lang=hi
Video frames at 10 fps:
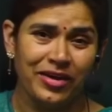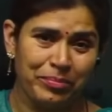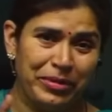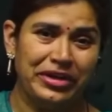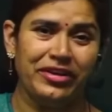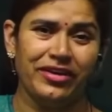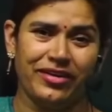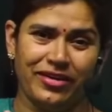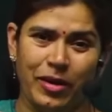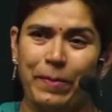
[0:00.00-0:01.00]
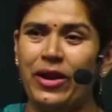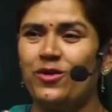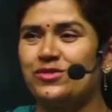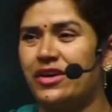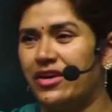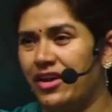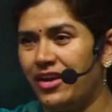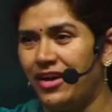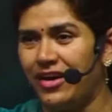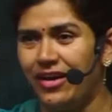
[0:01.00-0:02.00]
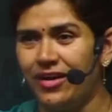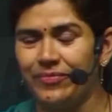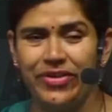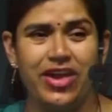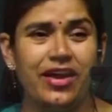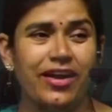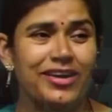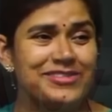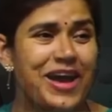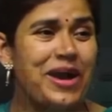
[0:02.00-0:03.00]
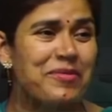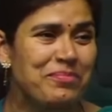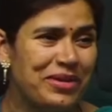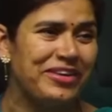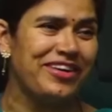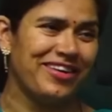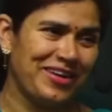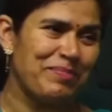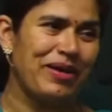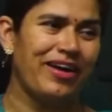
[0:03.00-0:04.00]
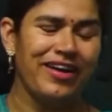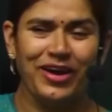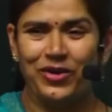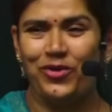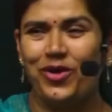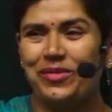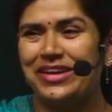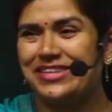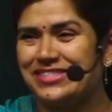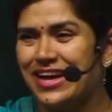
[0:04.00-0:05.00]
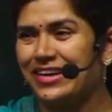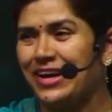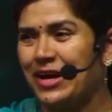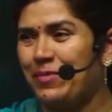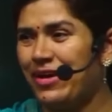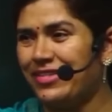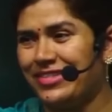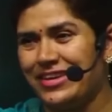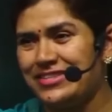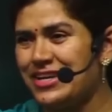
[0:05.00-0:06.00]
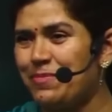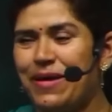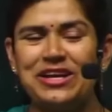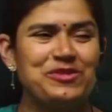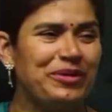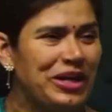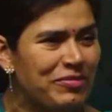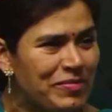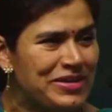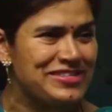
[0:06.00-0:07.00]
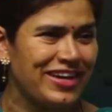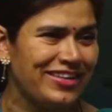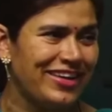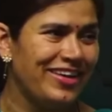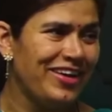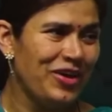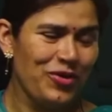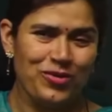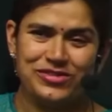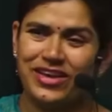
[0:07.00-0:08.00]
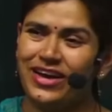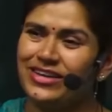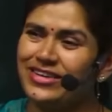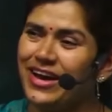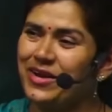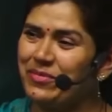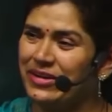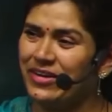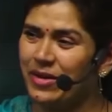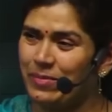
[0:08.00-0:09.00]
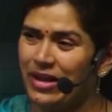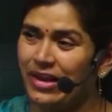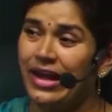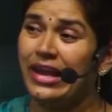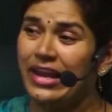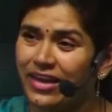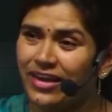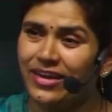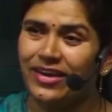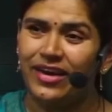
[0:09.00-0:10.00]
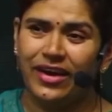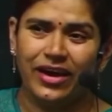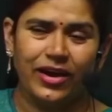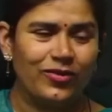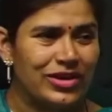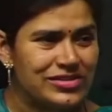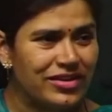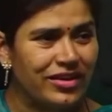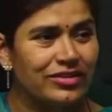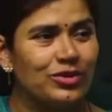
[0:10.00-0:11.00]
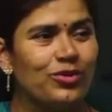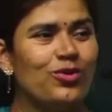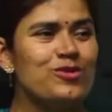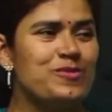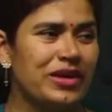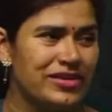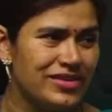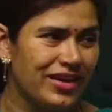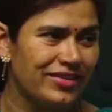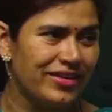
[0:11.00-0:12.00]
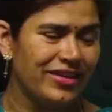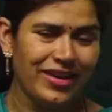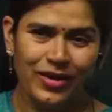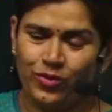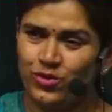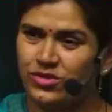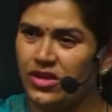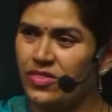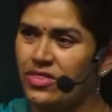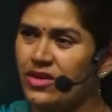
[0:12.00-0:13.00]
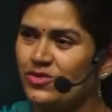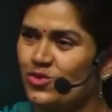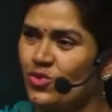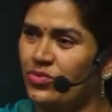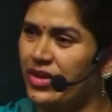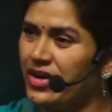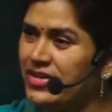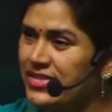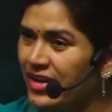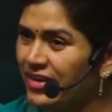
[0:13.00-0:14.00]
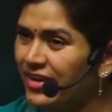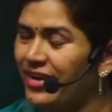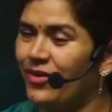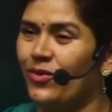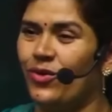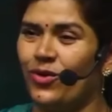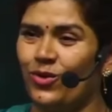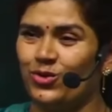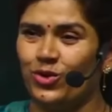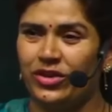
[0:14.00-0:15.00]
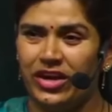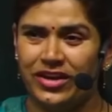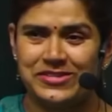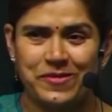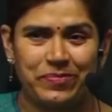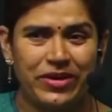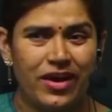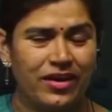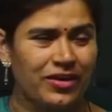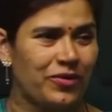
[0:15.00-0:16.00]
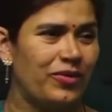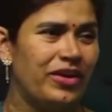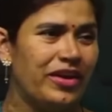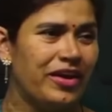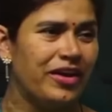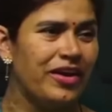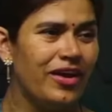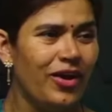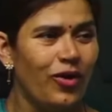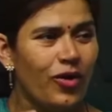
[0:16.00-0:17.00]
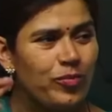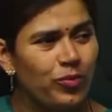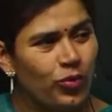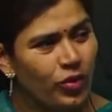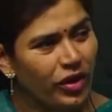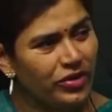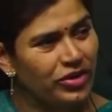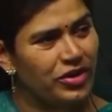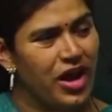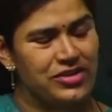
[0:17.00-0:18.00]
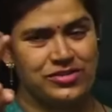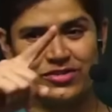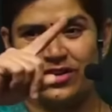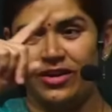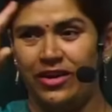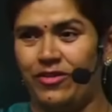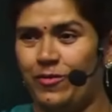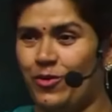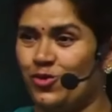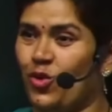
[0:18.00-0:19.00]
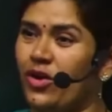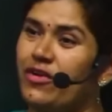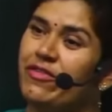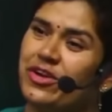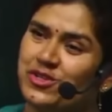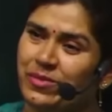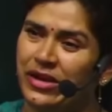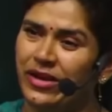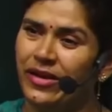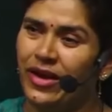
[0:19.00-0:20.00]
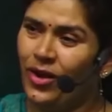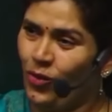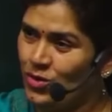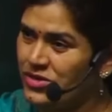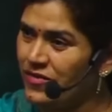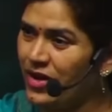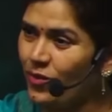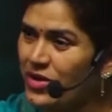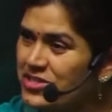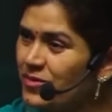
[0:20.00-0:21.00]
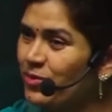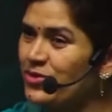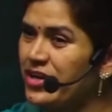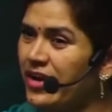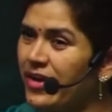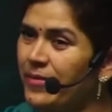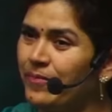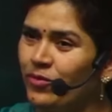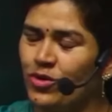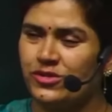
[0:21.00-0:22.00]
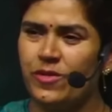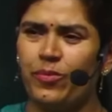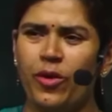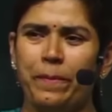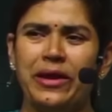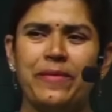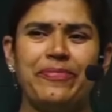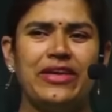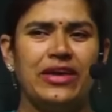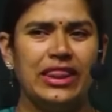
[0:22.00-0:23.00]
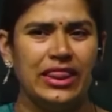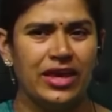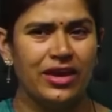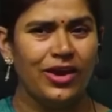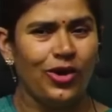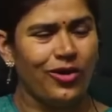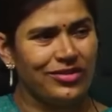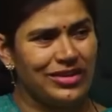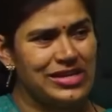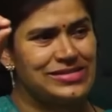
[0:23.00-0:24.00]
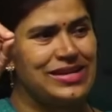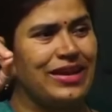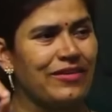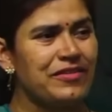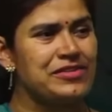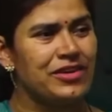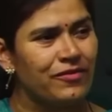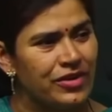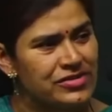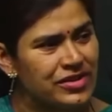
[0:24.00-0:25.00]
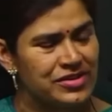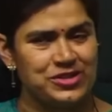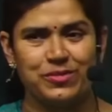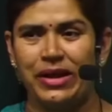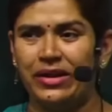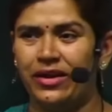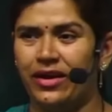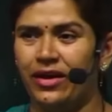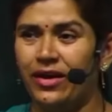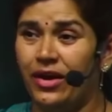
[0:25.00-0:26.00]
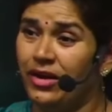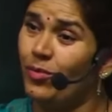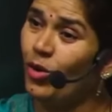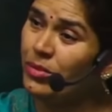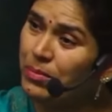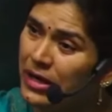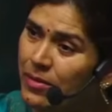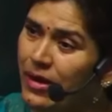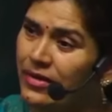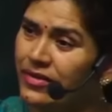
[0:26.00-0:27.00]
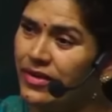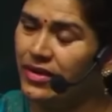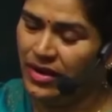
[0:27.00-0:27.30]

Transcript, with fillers: मीटर कपड़ा उस लड़की ने लगाया एक हज़ार मीटर कपड़ा नॉर्मल इंसान का कपड़ा तीन चार पाँच मीटर में बन जाता है उसने हज़ार मीटर कपड़ा लगाया लेकिन अगर वो ऐसा ना करती तो न्यूज़ में कैसे आती उसने इतना सुंदर डिज़ाइन किया वो उसको देख के सबकी आंखें खुली रह गई और पूरे इंटरनेशनल लेवल पर उसको कवरेज मिली उससे वहाँ क्वेश्चन पूछा गया तो उसने प्रॉपर अपनी हिंदी और देसी लैंग्वेज के वर्ड्स का इस्तेमाल किया ये बहुत बड़ी बात थी